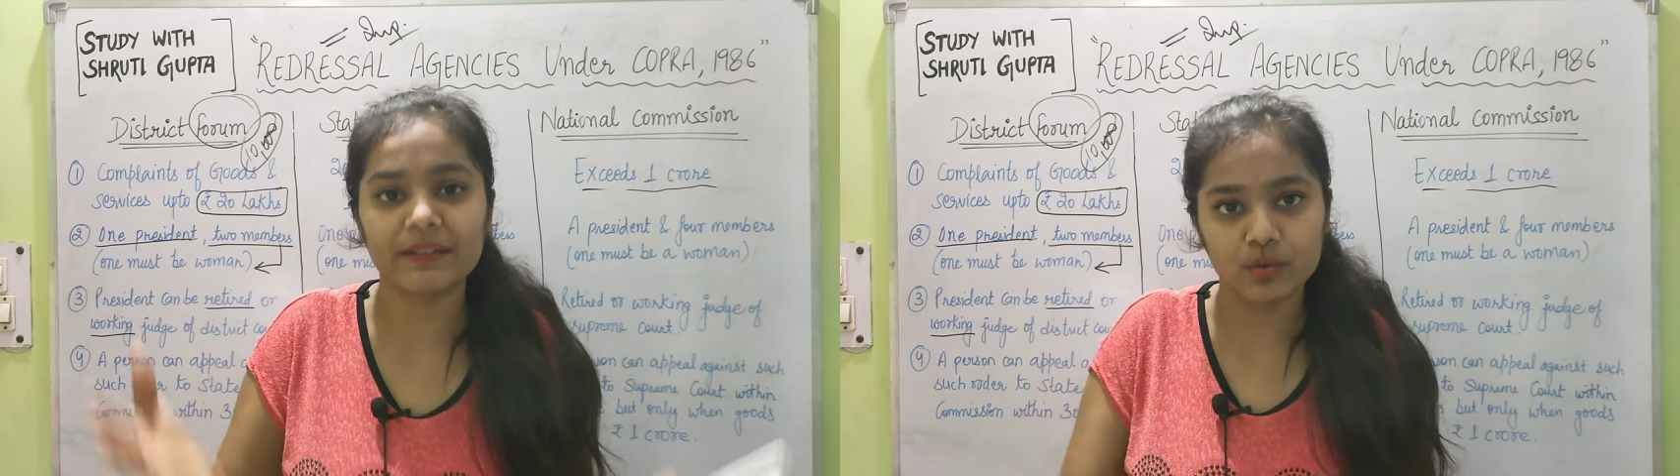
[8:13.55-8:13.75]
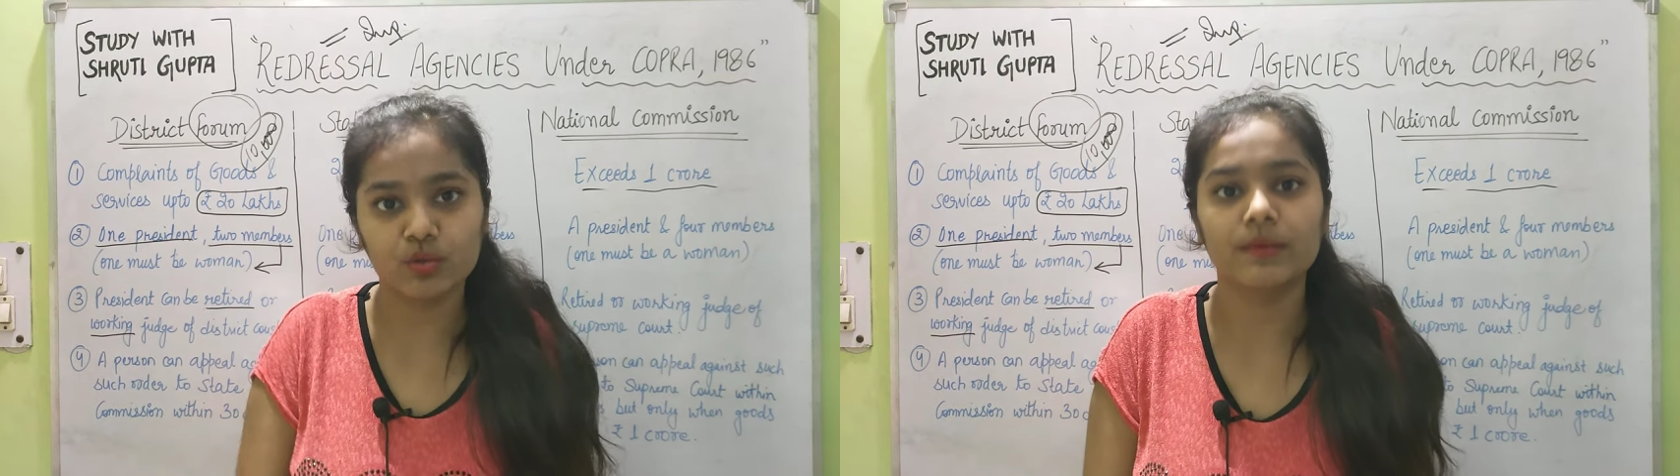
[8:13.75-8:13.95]

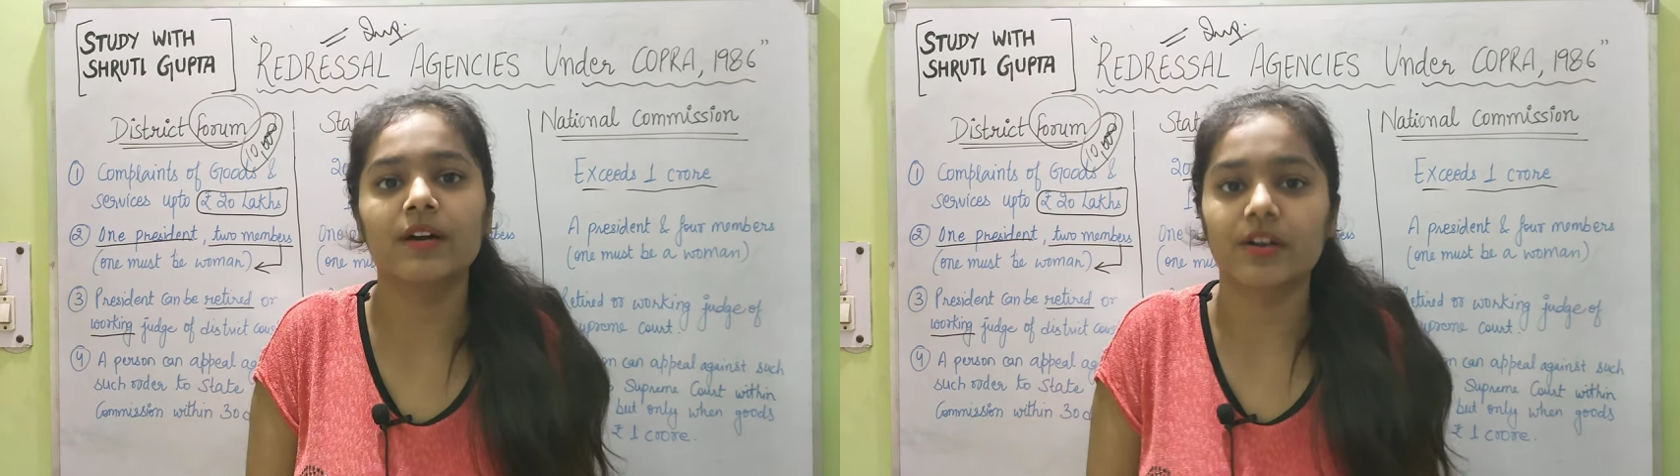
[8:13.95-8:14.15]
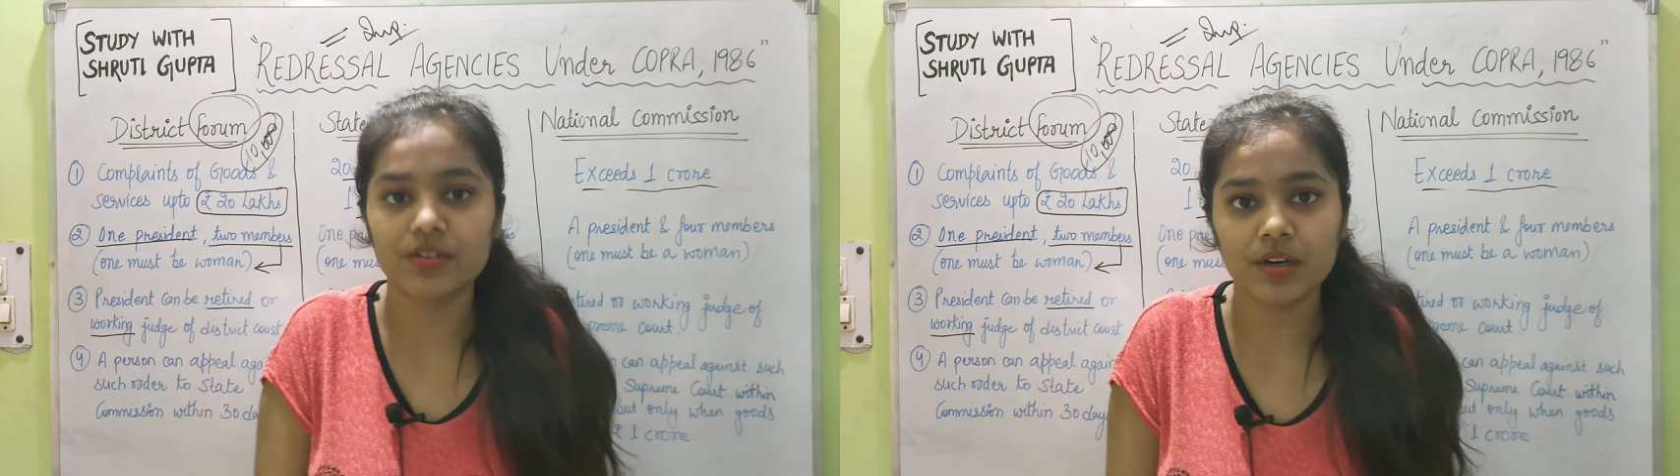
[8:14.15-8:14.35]
पैसे उसमें
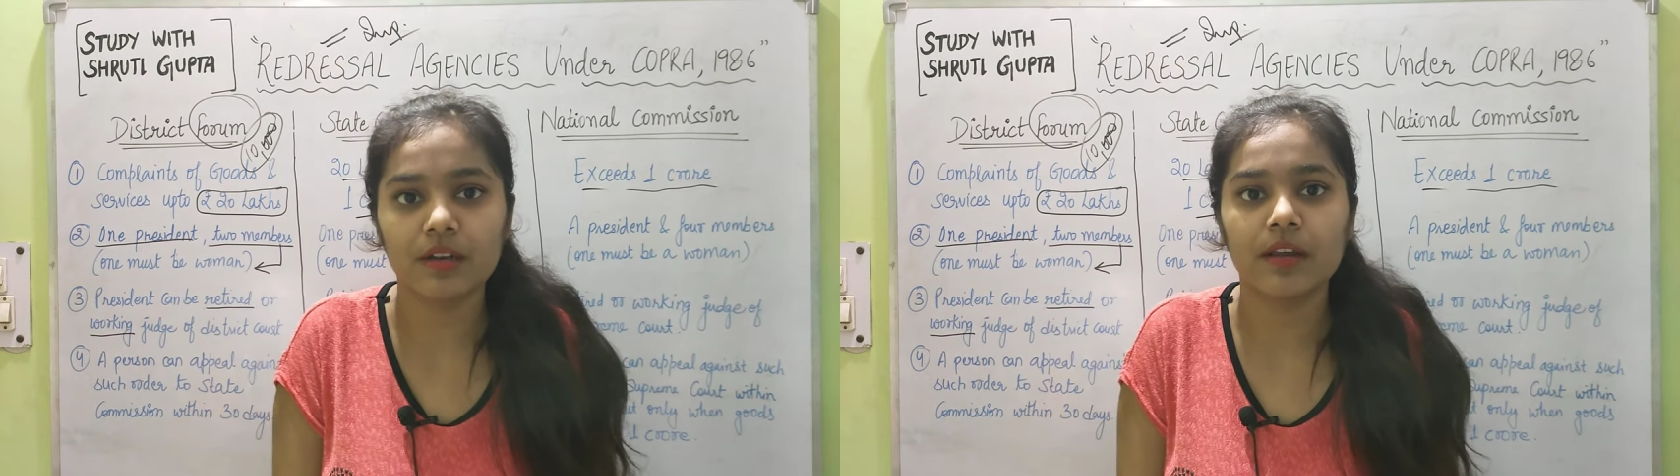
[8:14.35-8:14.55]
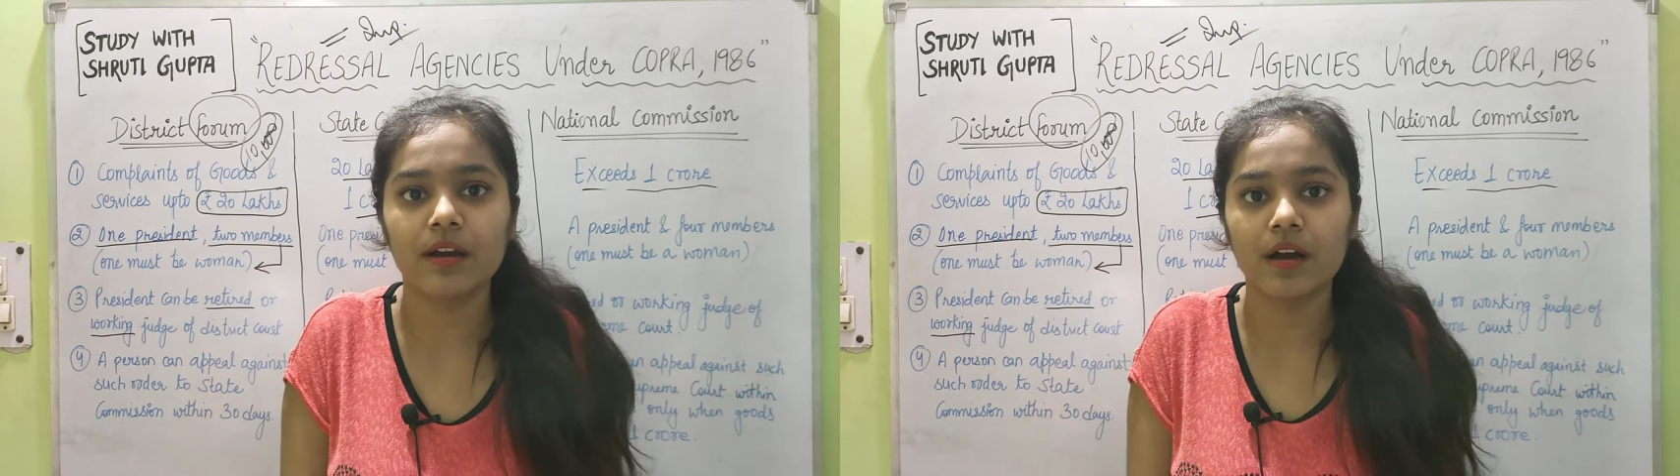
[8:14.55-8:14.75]
खर्च कर
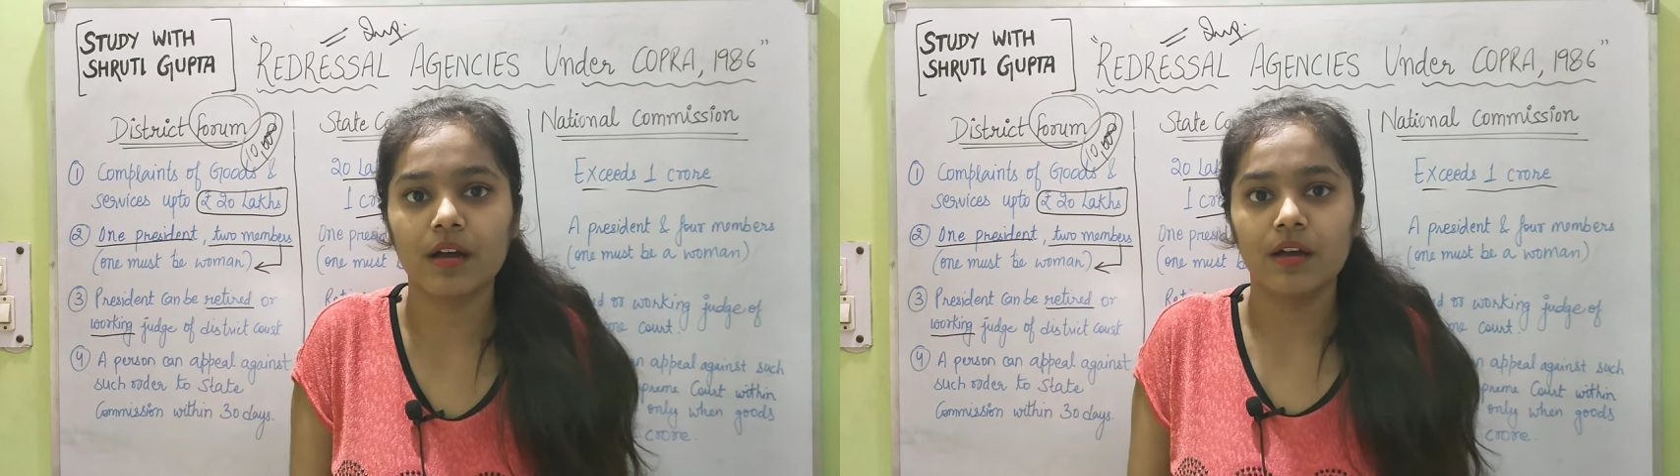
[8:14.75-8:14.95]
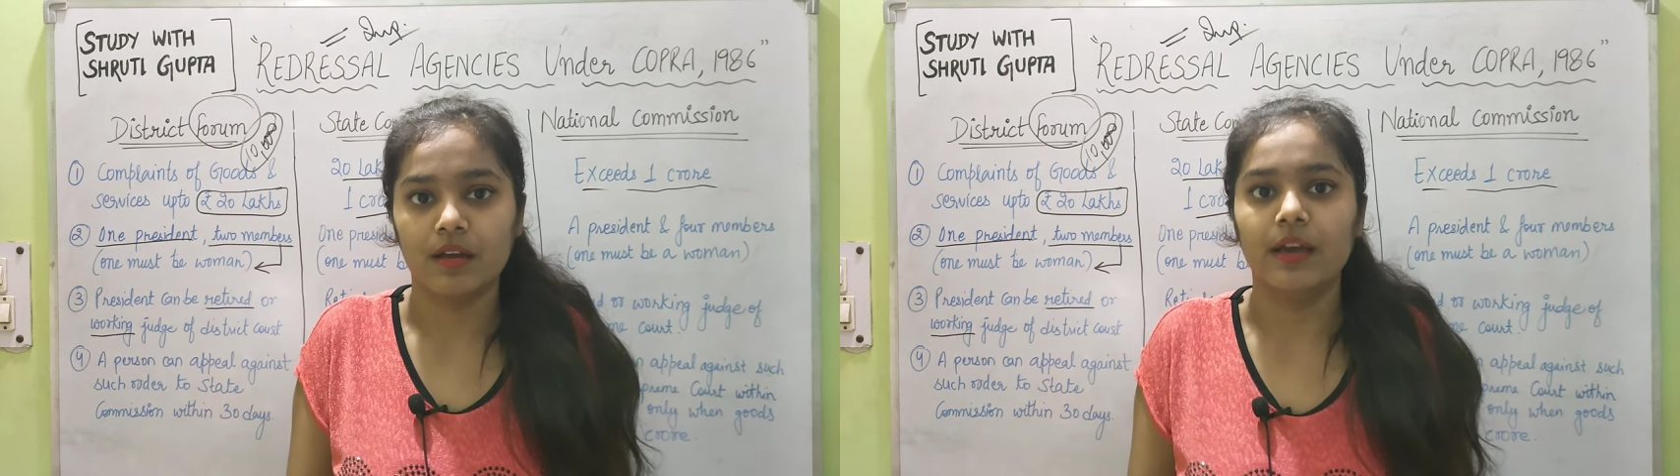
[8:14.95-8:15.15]
देगा
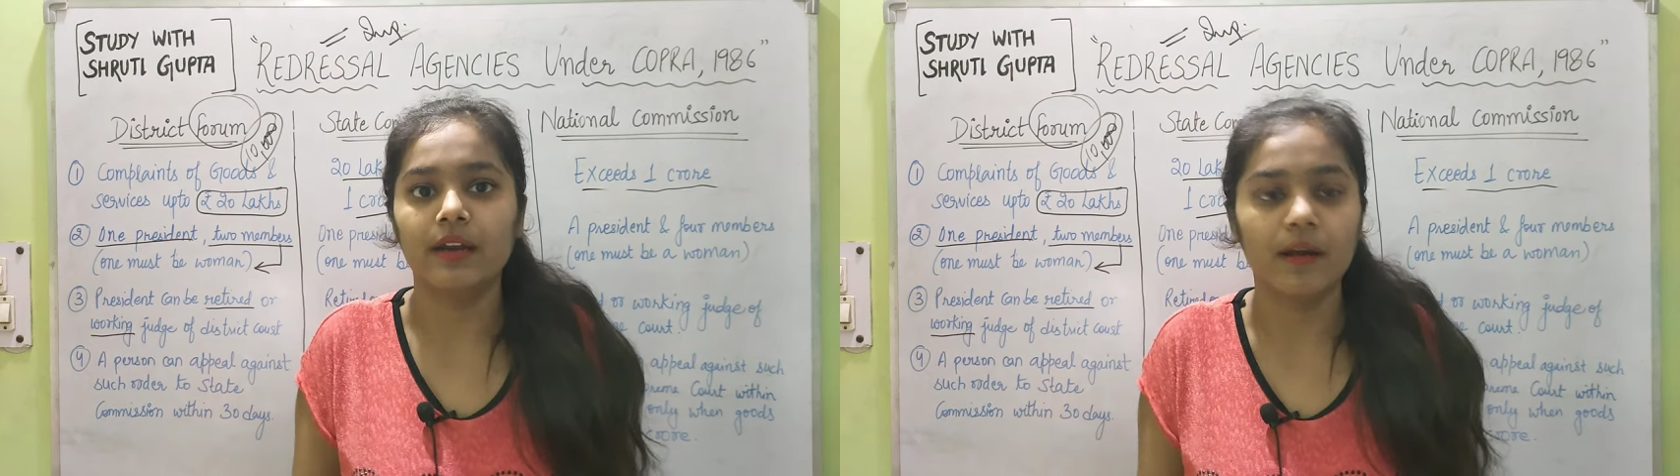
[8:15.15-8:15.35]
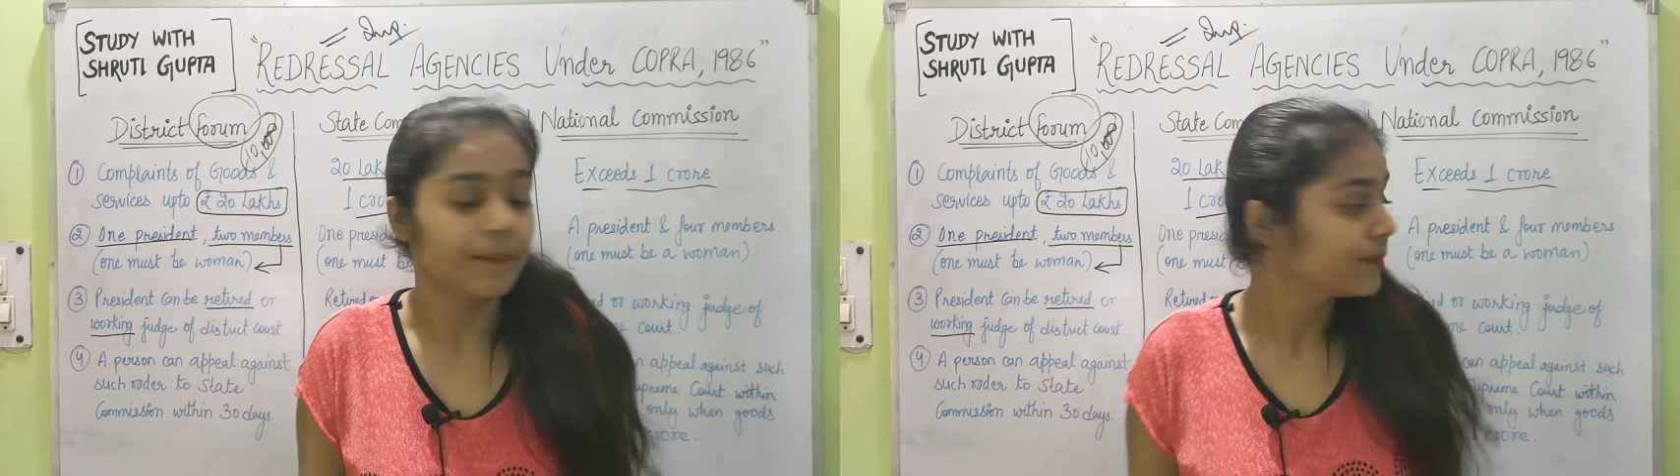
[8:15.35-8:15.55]

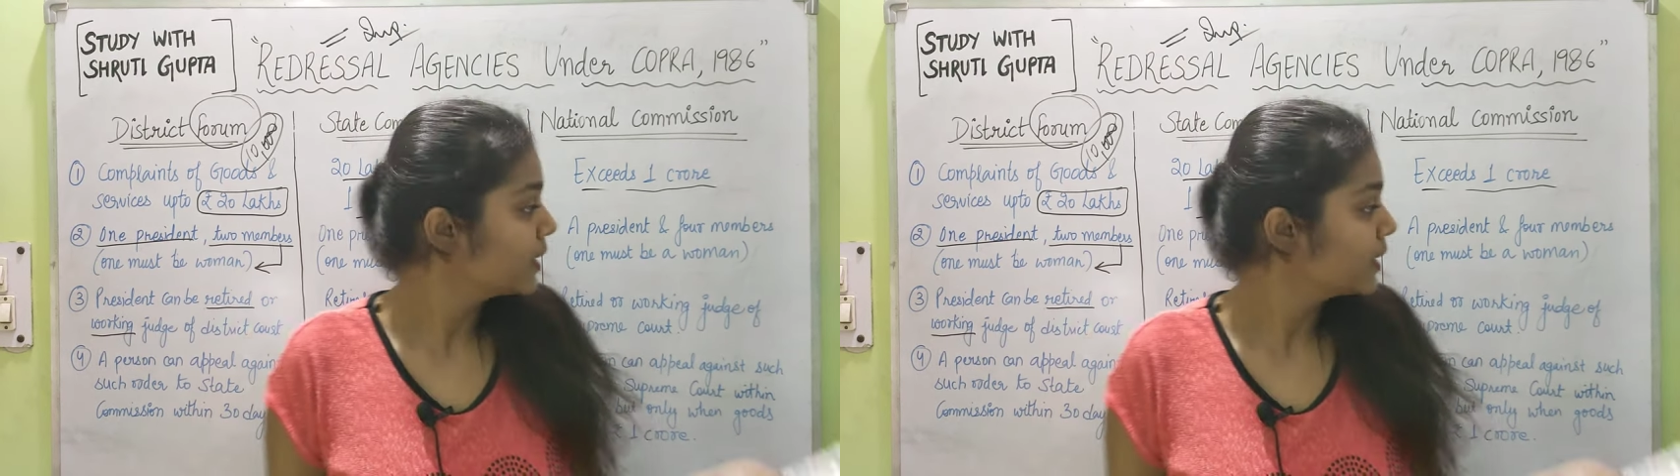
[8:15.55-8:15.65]
है ना